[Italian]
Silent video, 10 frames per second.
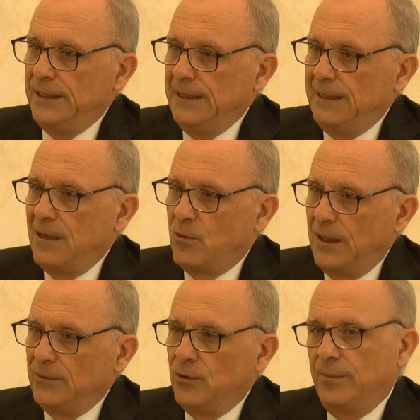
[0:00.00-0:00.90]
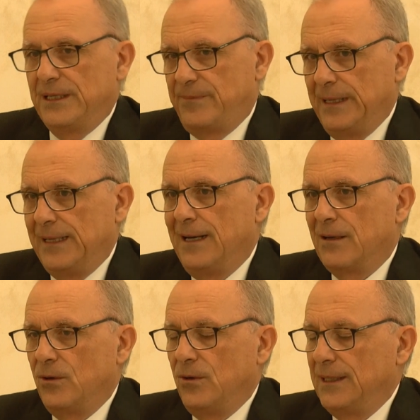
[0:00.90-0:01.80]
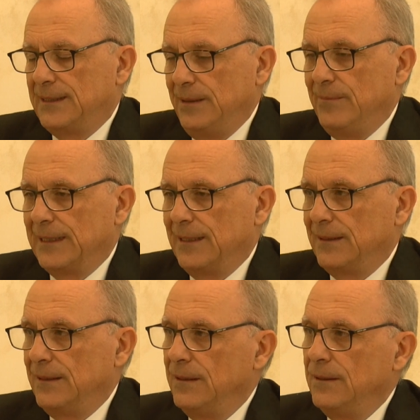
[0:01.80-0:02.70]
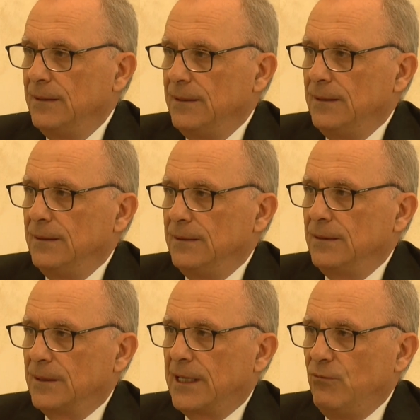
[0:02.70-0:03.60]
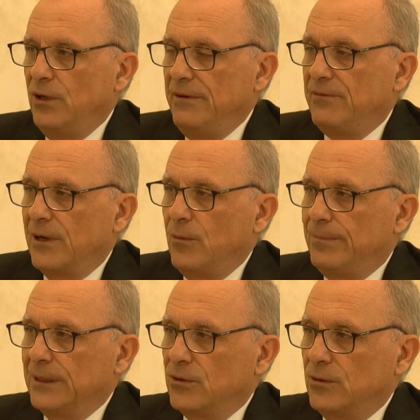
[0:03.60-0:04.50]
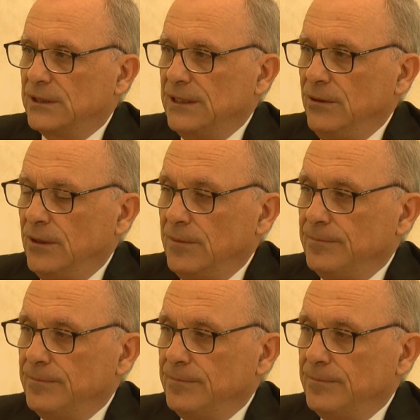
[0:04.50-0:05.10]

dire quando per spiegarlo a chi magari sì. eh, che volevi fare un patto col Volevo Signore? Volevo far